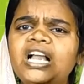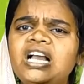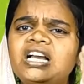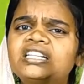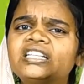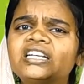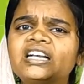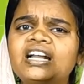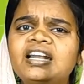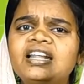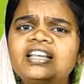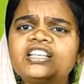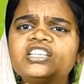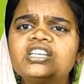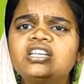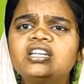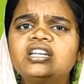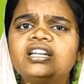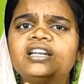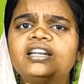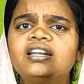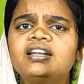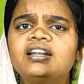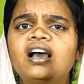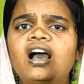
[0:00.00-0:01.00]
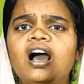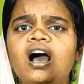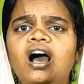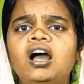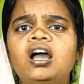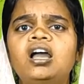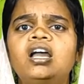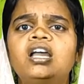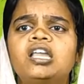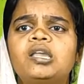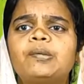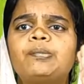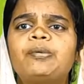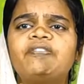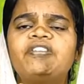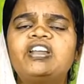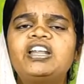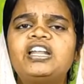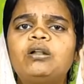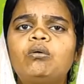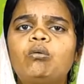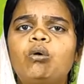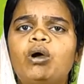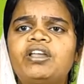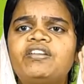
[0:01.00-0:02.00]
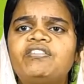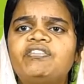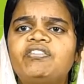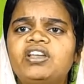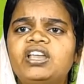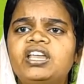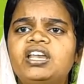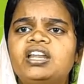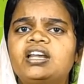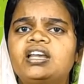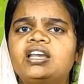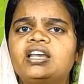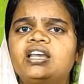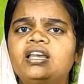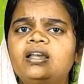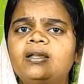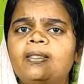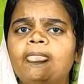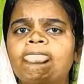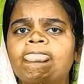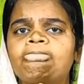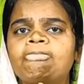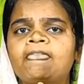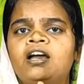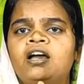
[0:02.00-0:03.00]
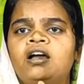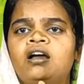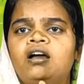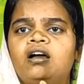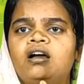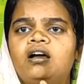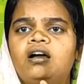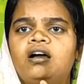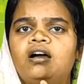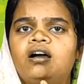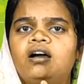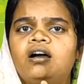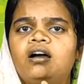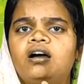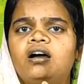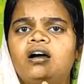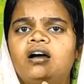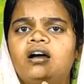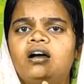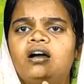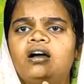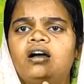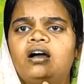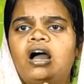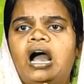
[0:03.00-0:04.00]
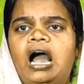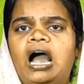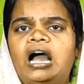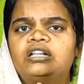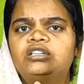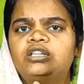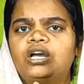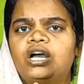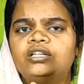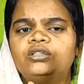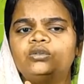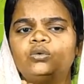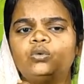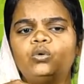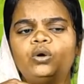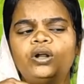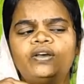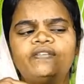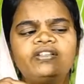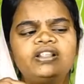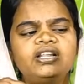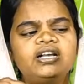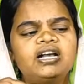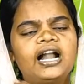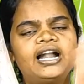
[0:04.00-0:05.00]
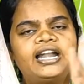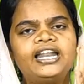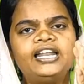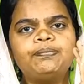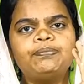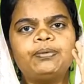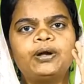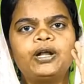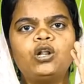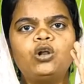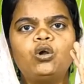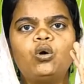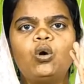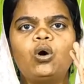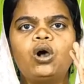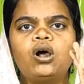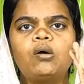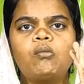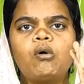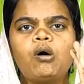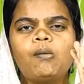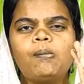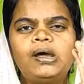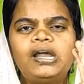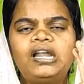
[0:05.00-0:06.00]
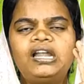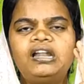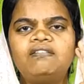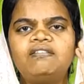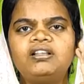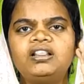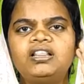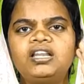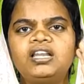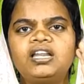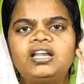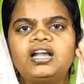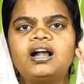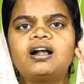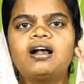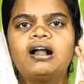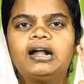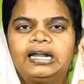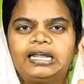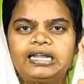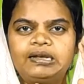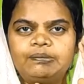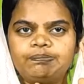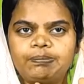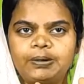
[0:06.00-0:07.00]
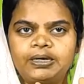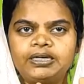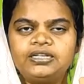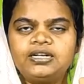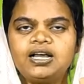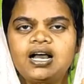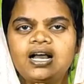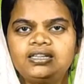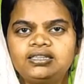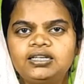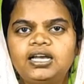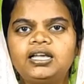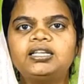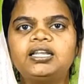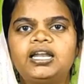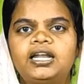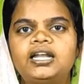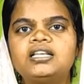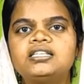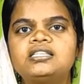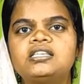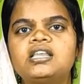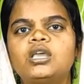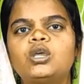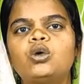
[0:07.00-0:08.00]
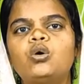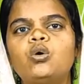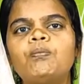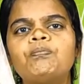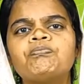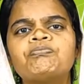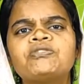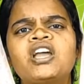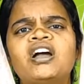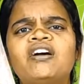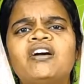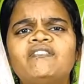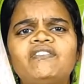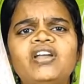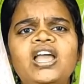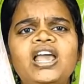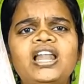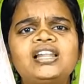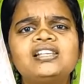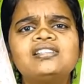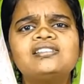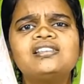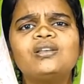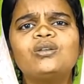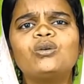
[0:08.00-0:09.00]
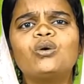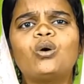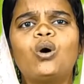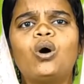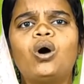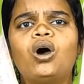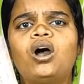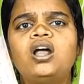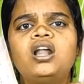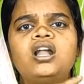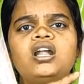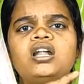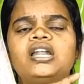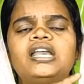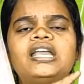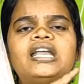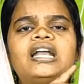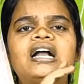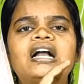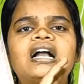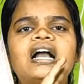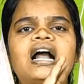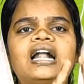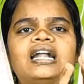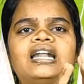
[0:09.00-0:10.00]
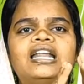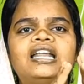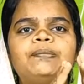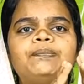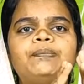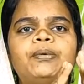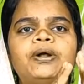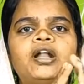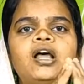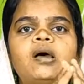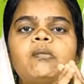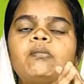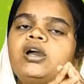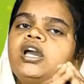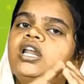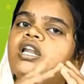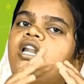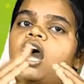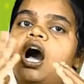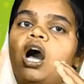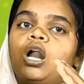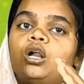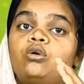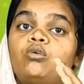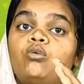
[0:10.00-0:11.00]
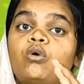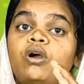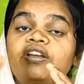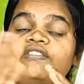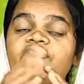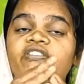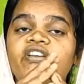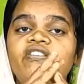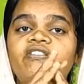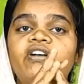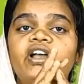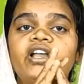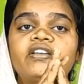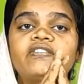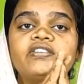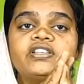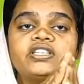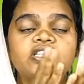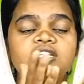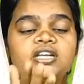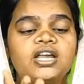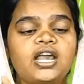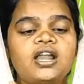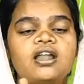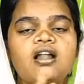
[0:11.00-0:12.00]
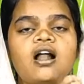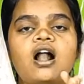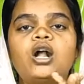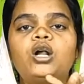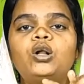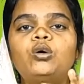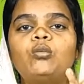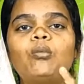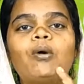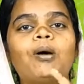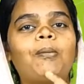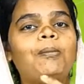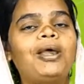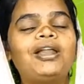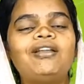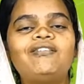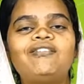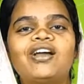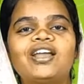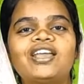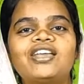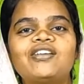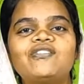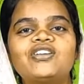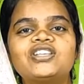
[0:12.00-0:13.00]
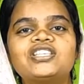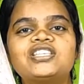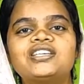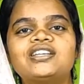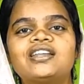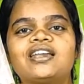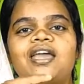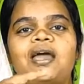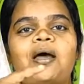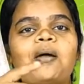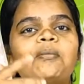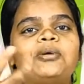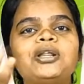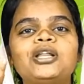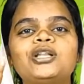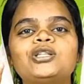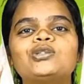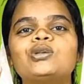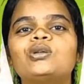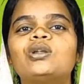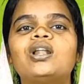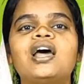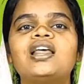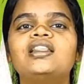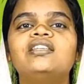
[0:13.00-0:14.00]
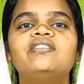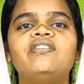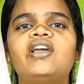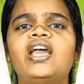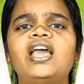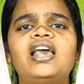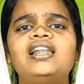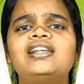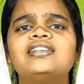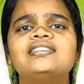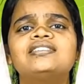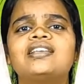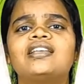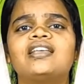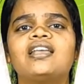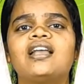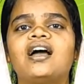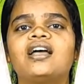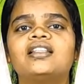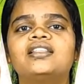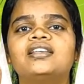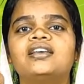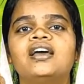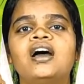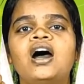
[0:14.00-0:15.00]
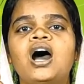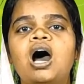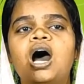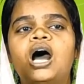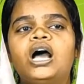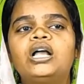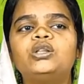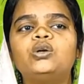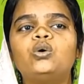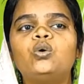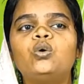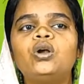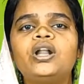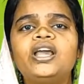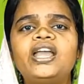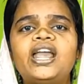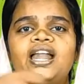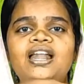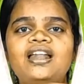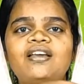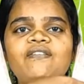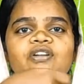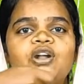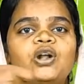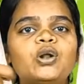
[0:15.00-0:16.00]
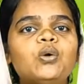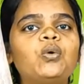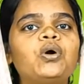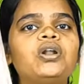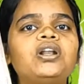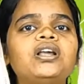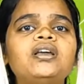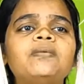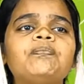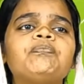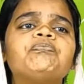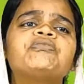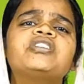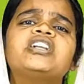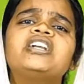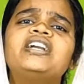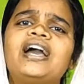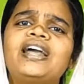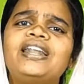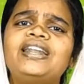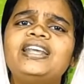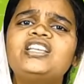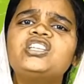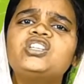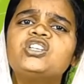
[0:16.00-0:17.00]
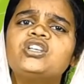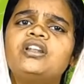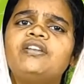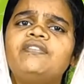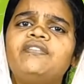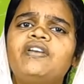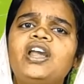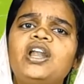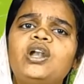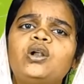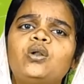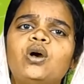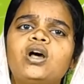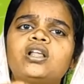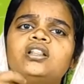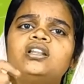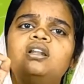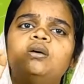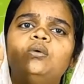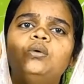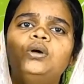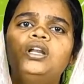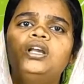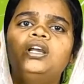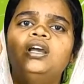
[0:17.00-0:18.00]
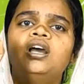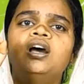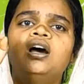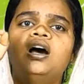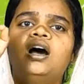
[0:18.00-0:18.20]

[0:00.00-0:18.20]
அந்த கனெக்ஷன் இல்லைன்னா இப்போ வீட்டில் ஒய்ஃபை இருக்குது அது அது கூட வந்து கனெக்ட் பண்ணணும் உங்கள் மொபைலை வந்து நீங்கள் கனெக்ட் பண்ணால் தான் அது என்ன செய்யும் வேலை செய்யும் நீங்கள் கனெக்ட் பண்ணாமல் நானும் ஒய்ஃபை வாங்கி வச்சுருக்கேன் நானும் மொபைல் வாங்கி வச்சுருக்கேன் அப்படின்னு சொன்னால் அது வேலை செய்யாது அது கூட என்ன வேணும் ஒரு கனெக்ஷன் வேணும் அதில் ஒரு